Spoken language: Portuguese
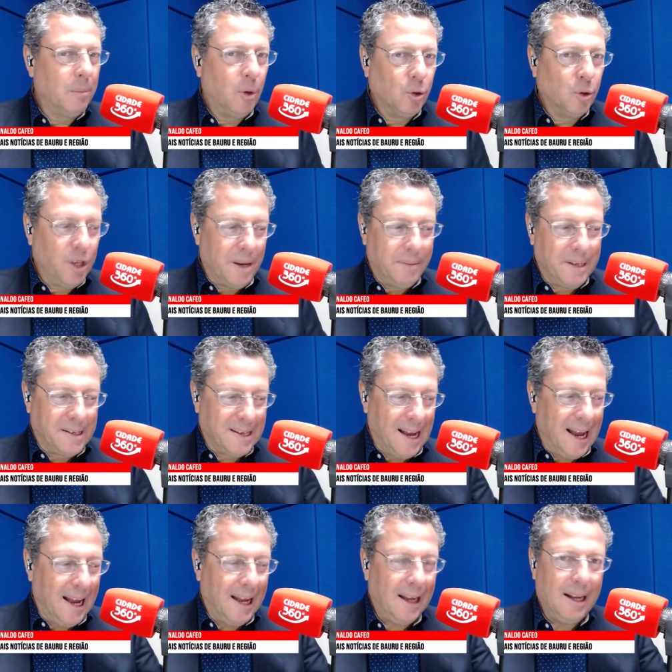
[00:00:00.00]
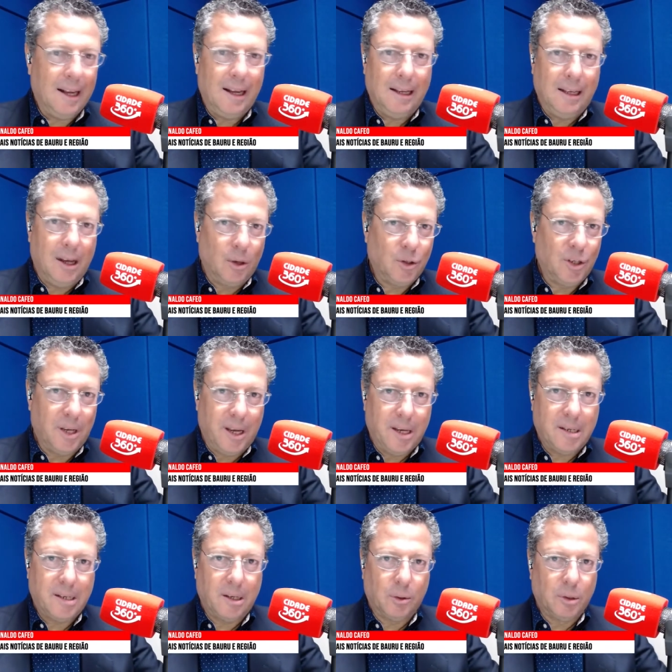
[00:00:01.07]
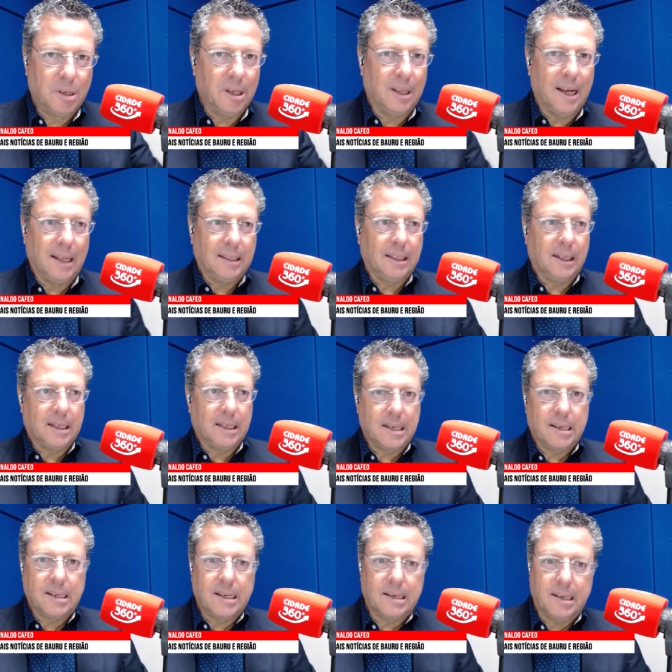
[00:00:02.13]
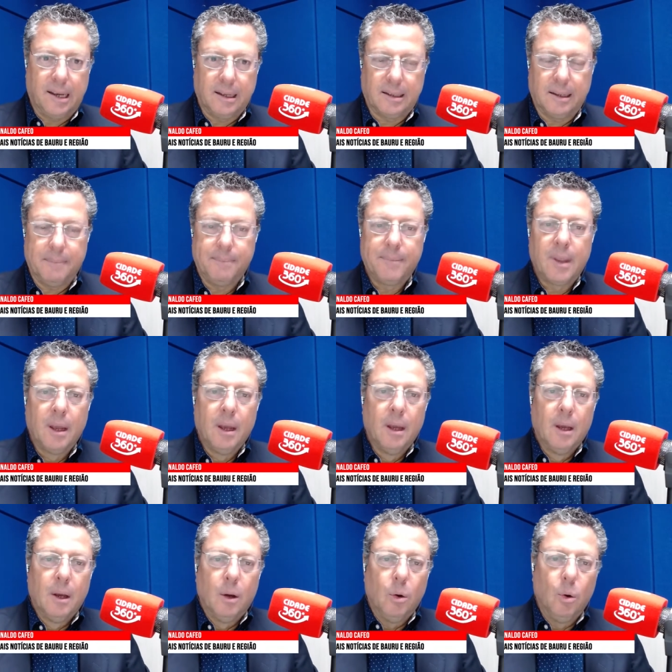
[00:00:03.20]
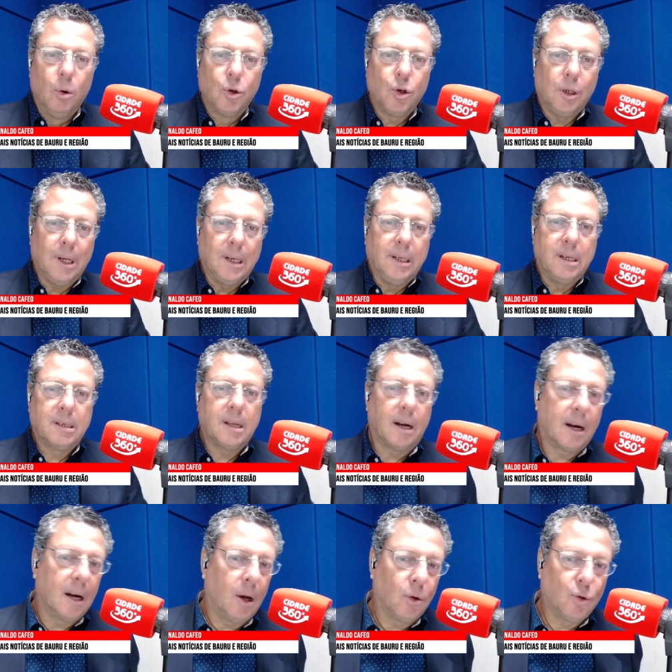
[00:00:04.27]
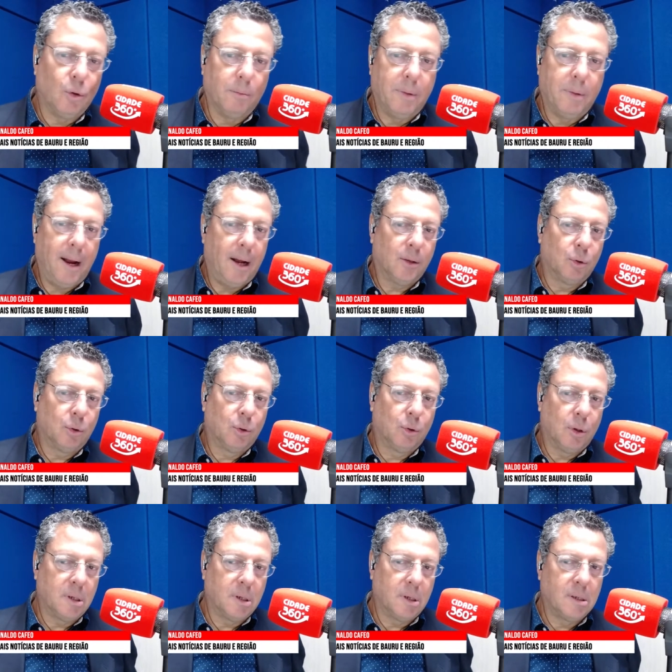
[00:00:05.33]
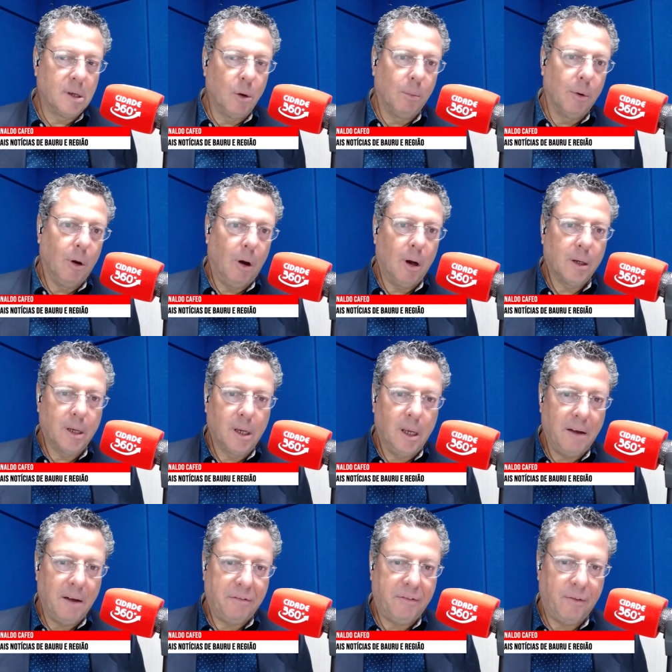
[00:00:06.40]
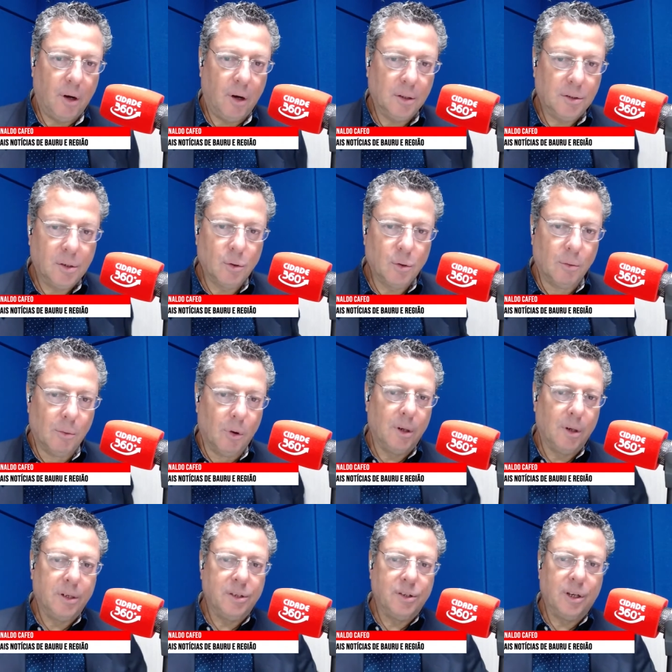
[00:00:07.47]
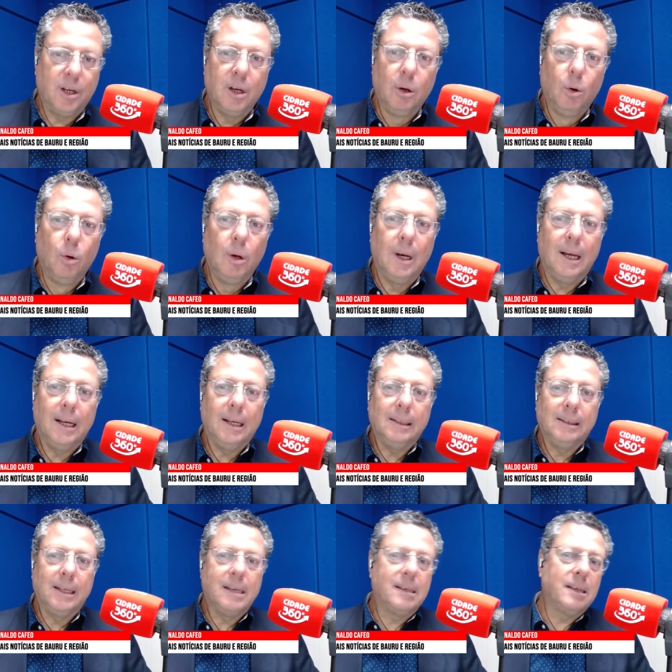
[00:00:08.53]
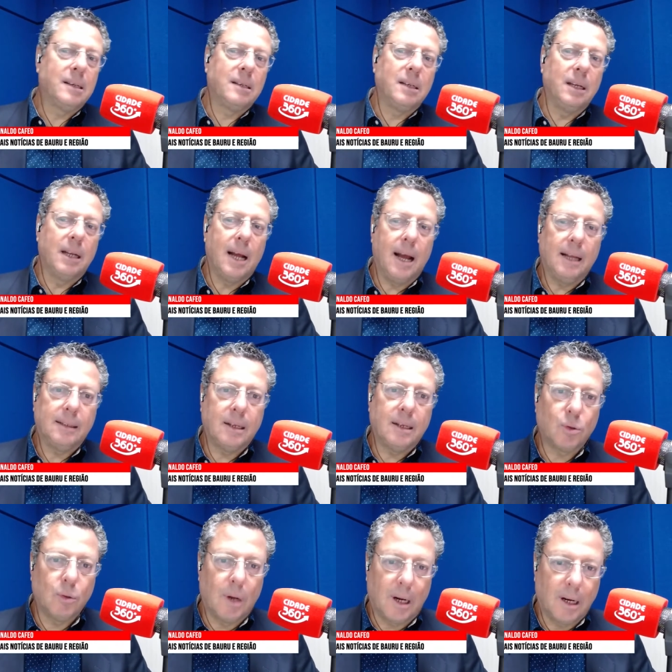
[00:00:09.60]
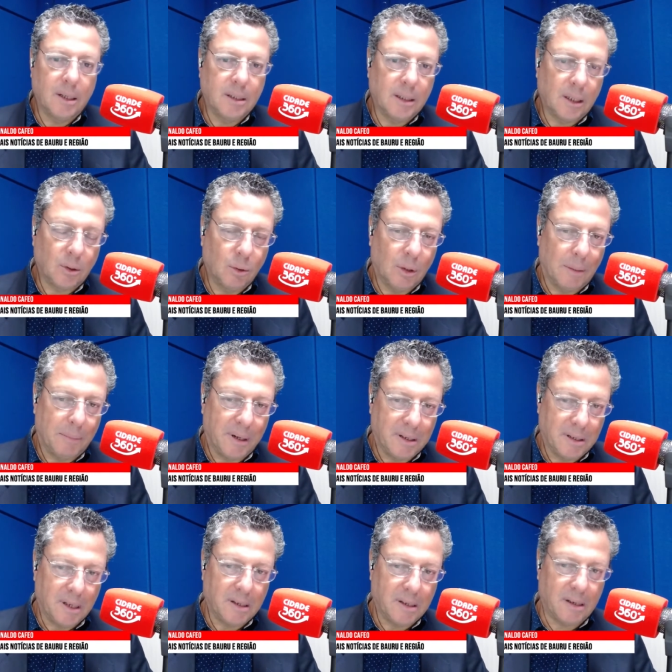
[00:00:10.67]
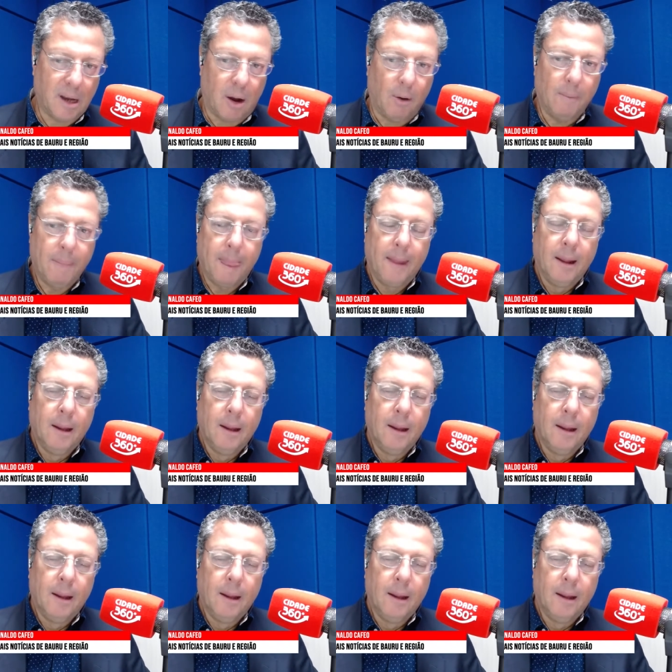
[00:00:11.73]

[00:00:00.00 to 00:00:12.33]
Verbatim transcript: Bom dia, Bizarra e audiência do Cidade 360. O jornalista Cláudio Humberto trouxe em seu blog que há fortes rumores de que Lula desistirá da sua candidatura presidencial.